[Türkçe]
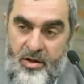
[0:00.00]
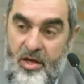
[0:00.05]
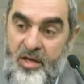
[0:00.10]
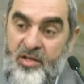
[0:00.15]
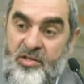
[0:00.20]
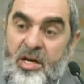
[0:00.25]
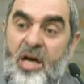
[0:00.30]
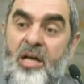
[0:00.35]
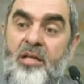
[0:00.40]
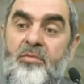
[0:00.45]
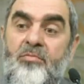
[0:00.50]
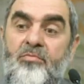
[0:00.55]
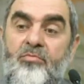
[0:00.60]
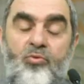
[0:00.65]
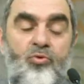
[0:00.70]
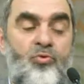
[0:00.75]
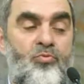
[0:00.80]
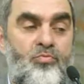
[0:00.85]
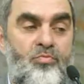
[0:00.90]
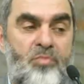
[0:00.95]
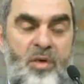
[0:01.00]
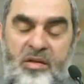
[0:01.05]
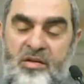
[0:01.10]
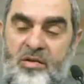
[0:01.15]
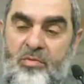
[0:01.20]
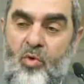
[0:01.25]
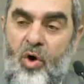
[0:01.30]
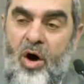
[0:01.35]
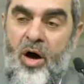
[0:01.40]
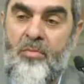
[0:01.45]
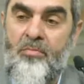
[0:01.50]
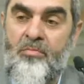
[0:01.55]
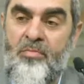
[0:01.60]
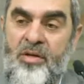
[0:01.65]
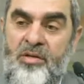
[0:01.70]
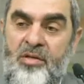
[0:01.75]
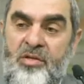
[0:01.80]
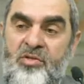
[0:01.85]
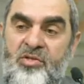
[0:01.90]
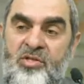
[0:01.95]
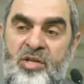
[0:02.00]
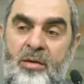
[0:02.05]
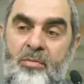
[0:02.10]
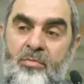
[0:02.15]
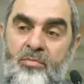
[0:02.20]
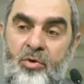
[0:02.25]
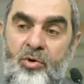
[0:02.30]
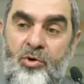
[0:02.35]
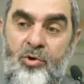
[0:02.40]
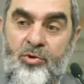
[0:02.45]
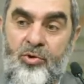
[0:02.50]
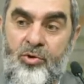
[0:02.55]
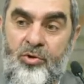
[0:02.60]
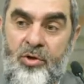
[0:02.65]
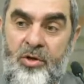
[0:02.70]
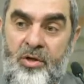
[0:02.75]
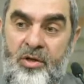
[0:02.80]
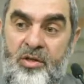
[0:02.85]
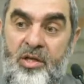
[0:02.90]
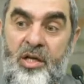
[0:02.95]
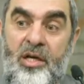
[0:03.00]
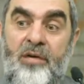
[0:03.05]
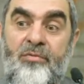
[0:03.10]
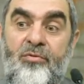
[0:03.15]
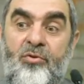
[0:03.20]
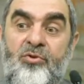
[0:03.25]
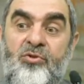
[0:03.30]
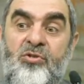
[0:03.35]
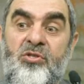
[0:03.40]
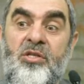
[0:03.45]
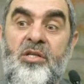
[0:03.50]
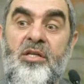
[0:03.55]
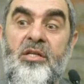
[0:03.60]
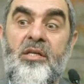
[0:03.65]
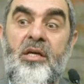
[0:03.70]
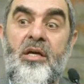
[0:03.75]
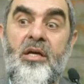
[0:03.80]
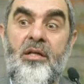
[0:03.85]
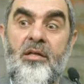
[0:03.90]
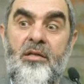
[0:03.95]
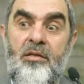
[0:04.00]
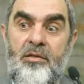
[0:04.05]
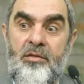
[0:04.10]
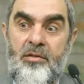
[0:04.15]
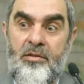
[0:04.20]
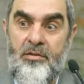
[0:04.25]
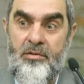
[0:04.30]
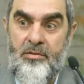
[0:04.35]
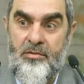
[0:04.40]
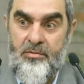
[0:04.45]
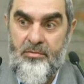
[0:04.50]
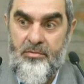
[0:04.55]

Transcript: Ezan ümmeti Muhammed'in sembolüdür. Telefon zili değildir.